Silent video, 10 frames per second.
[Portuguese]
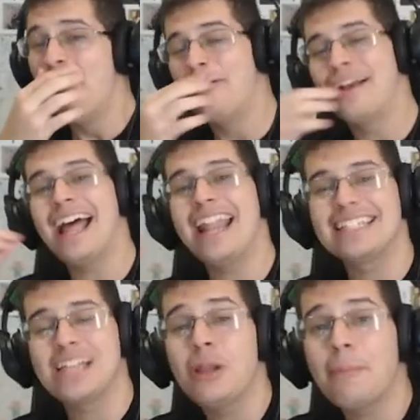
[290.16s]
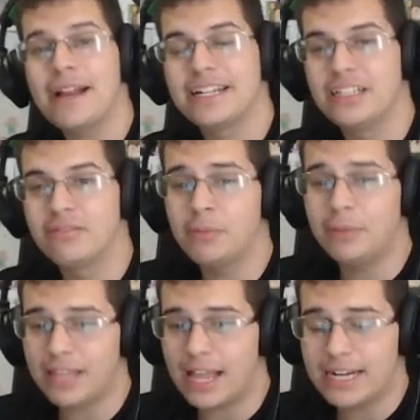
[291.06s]
o cara saiu da partida. Vamos
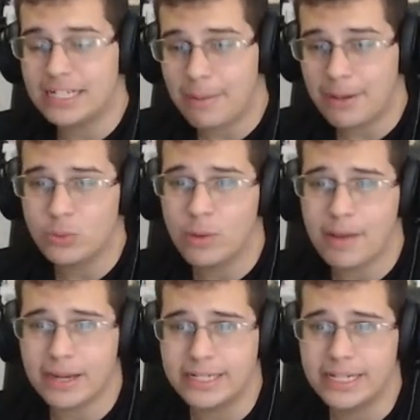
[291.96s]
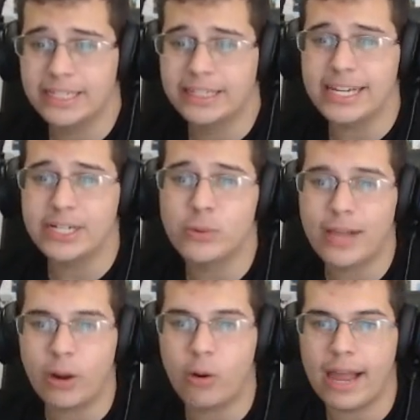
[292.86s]
tentar achar mais uma partida que esteja um
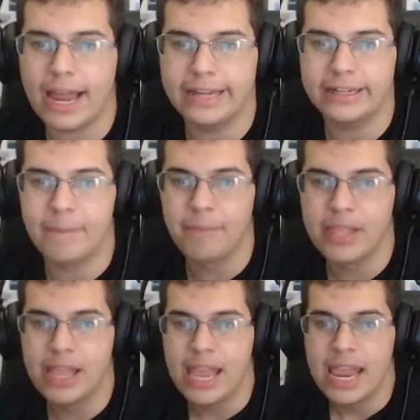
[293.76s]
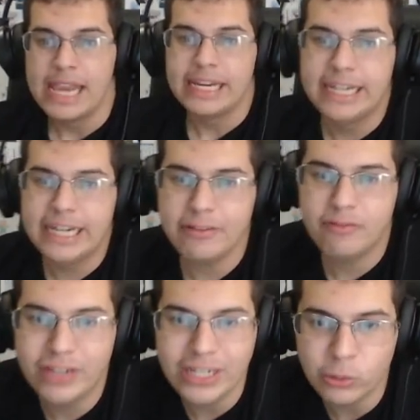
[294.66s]
cara online.
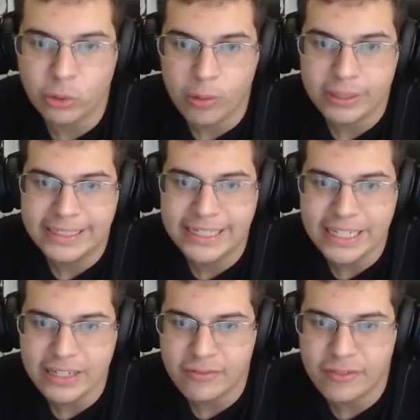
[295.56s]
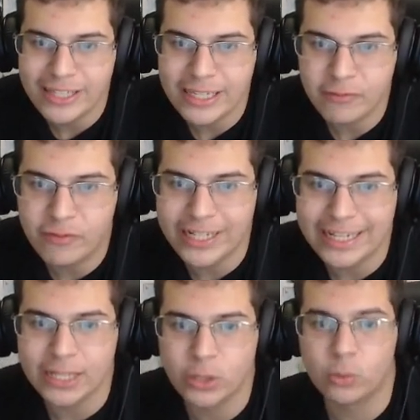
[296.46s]
Grivino,
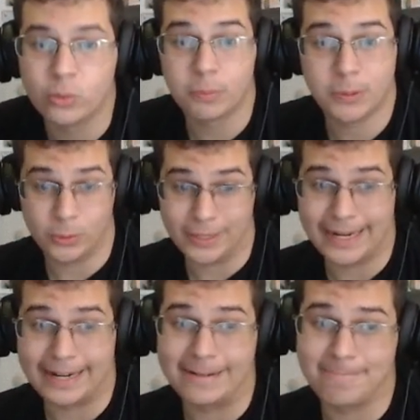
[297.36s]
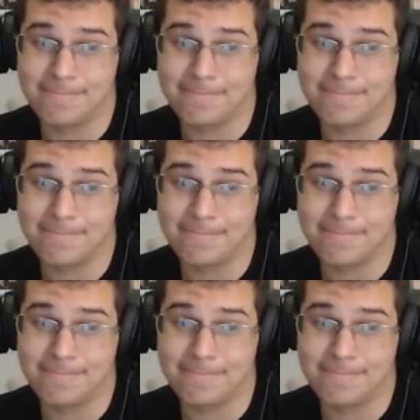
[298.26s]
Gnivriano, o nome do cara.